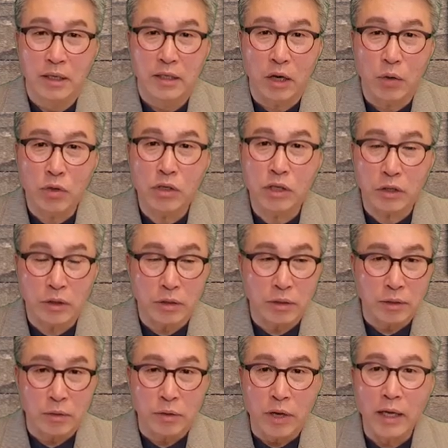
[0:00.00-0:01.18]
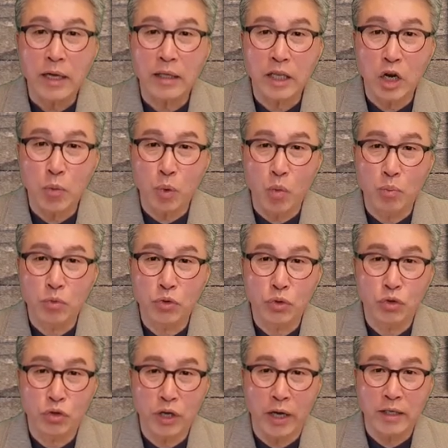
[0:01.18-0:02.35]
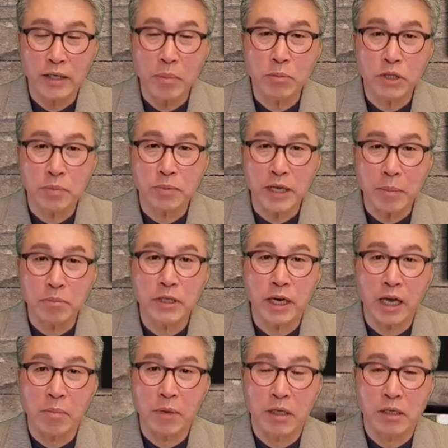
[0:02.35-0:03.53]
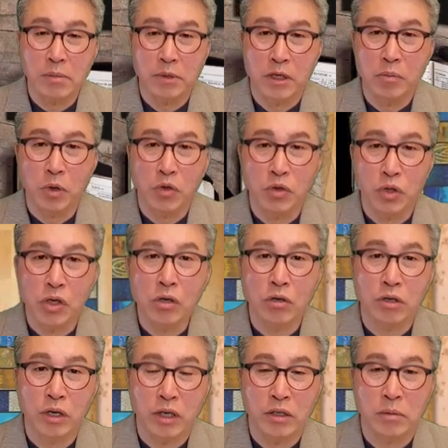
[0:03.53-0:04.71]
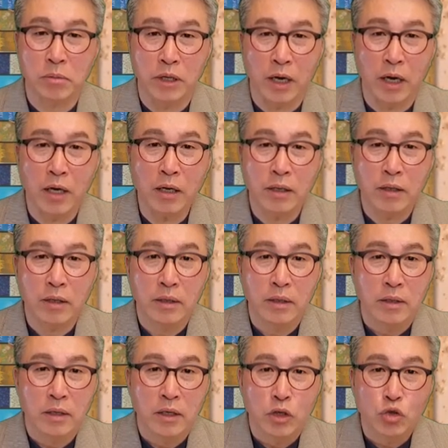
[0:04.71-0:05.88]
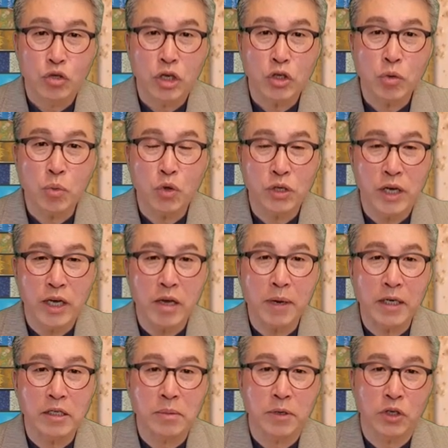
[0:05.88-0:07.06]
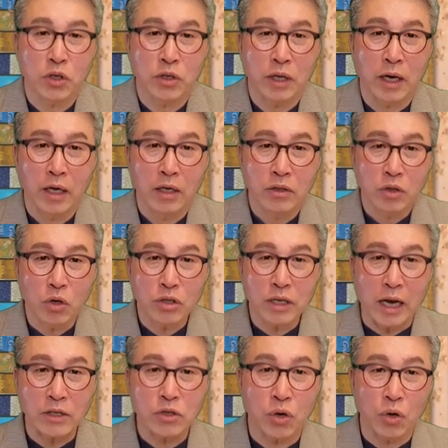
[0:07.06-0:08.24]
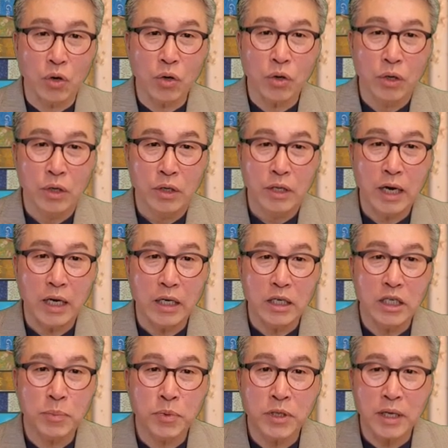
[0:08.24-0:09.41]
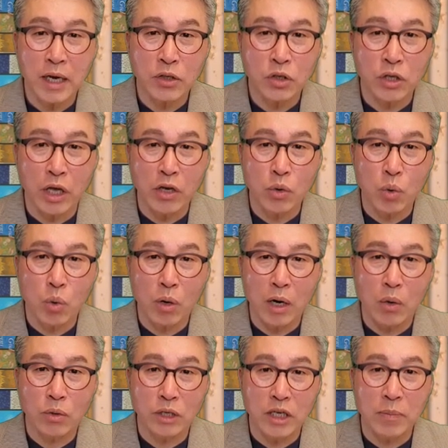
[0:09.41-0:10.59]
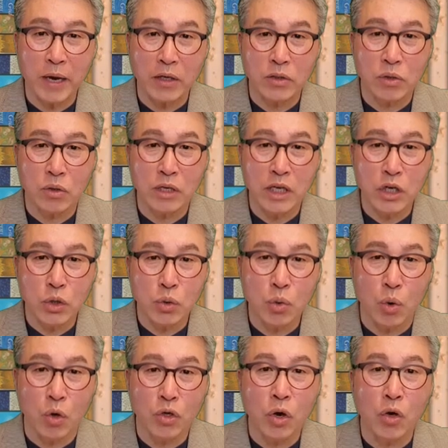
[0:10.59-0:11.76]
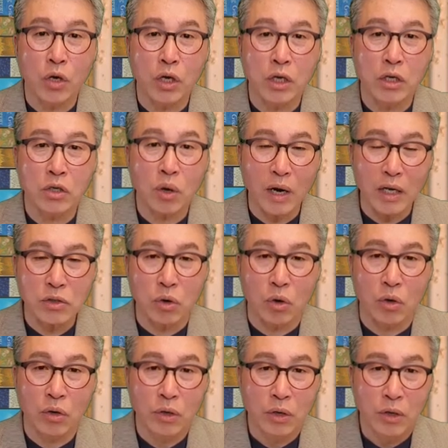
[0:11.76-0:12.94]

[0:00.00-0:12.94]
자, 오늘 해당되는 본문 중에 33장의 말씀을 먼저 읽어드리겠습니다. 주께서 모세에게 말씀하셨다. 너는 가서 네가 이집트 땅에서 데리고 올라온 이 백성을 이끌고 여기를 떠나서